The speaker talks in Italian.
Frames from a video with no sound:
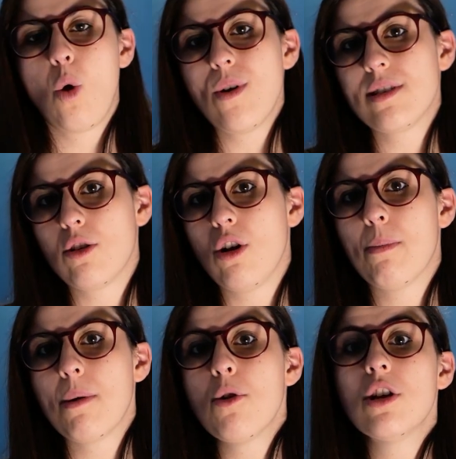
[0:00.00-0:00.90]
Quest'anno il
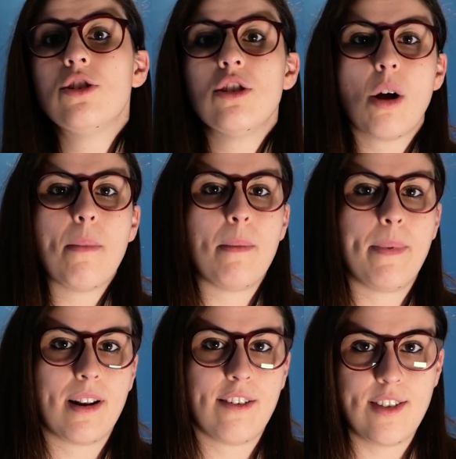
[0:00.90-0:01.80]
premio IG Nobel
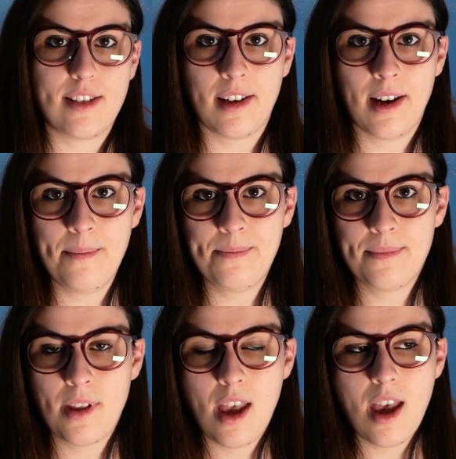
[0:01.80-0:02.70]
per la fisica
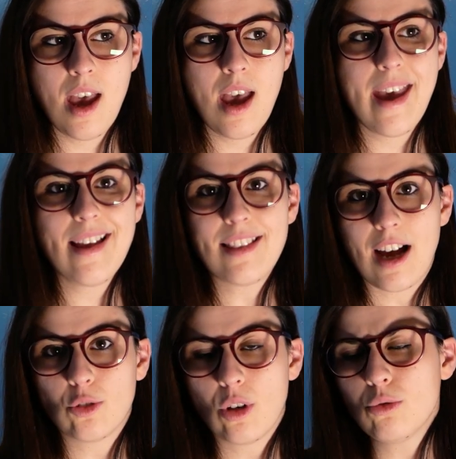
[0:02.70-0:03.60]
è
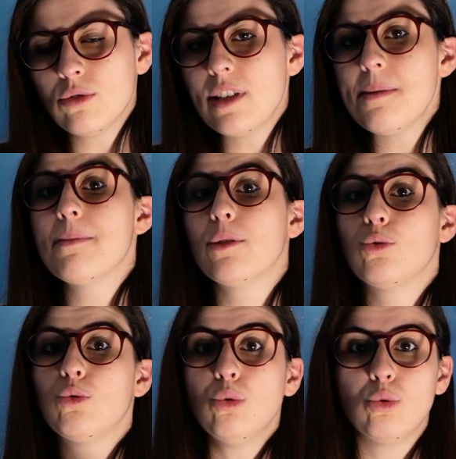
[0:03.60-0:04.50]
andato ad un team
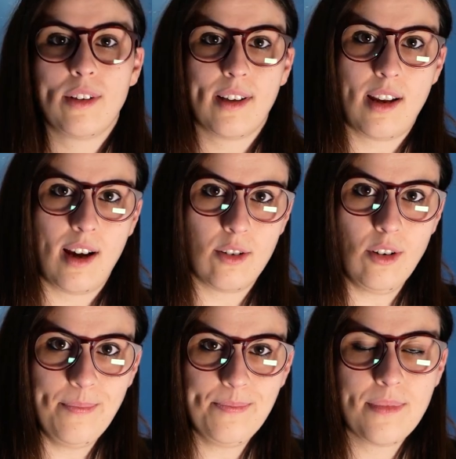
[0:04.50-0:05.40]
tutto
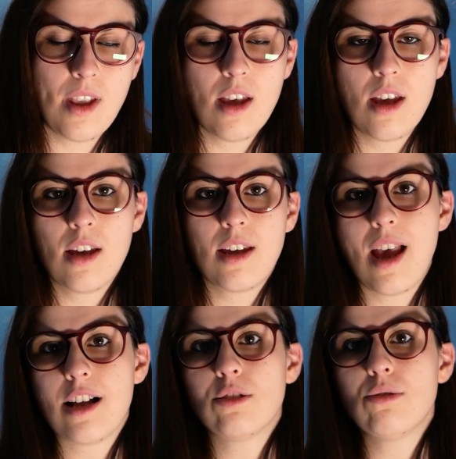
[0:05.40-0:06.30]
italiano
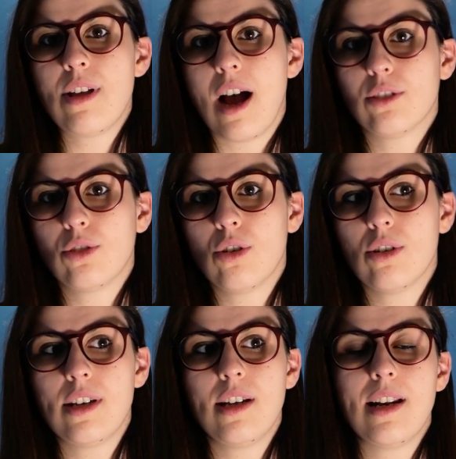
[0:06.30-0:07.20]
che ha
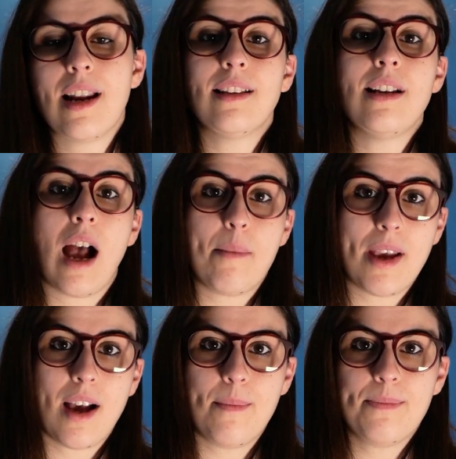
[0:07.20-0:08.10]
studiato la
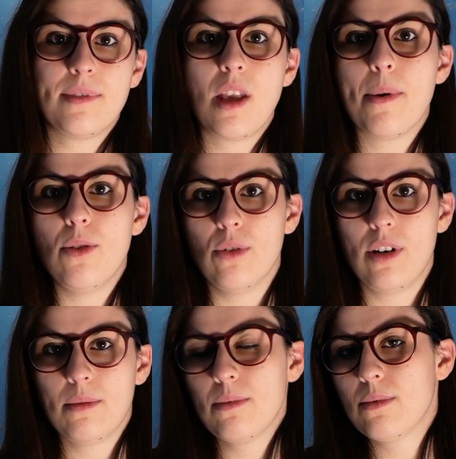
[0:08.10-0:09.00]
dinamica dei
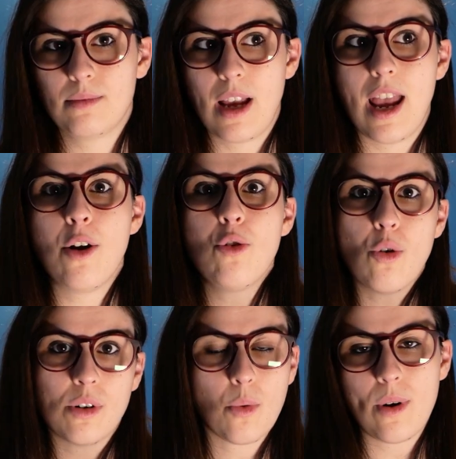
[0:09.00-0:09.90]
pedoni, e
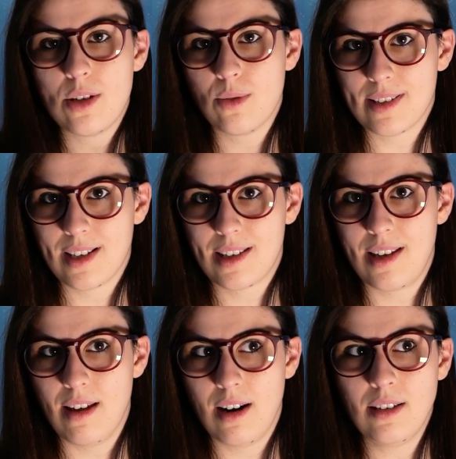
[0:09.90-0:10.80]
non quelli sulla
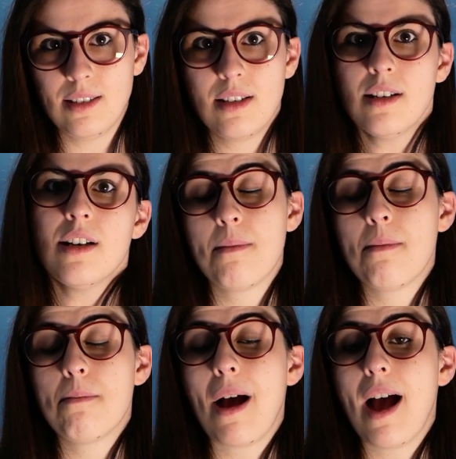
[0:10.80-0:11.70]
scacchiera,
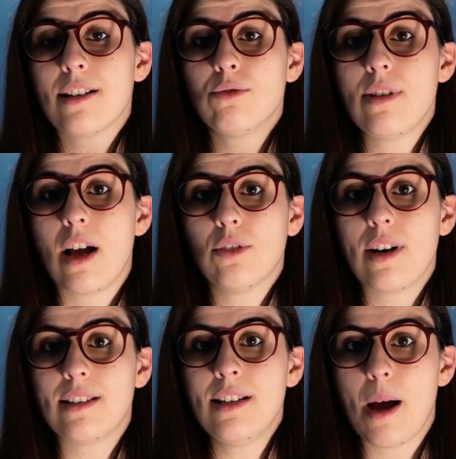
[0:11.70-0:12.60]
ma ha studiato
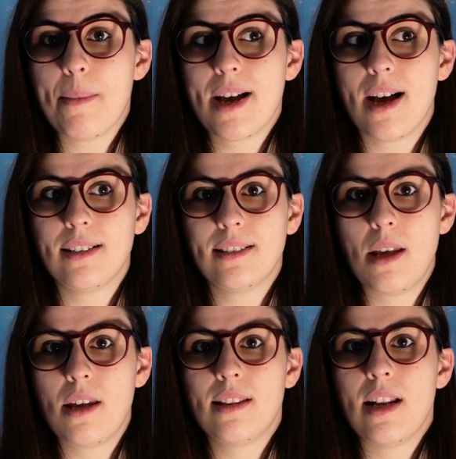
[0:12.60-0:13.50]
la dinamica
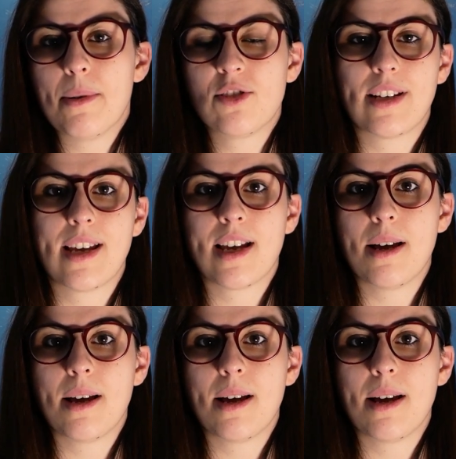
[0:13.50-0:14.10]
di, delle persone che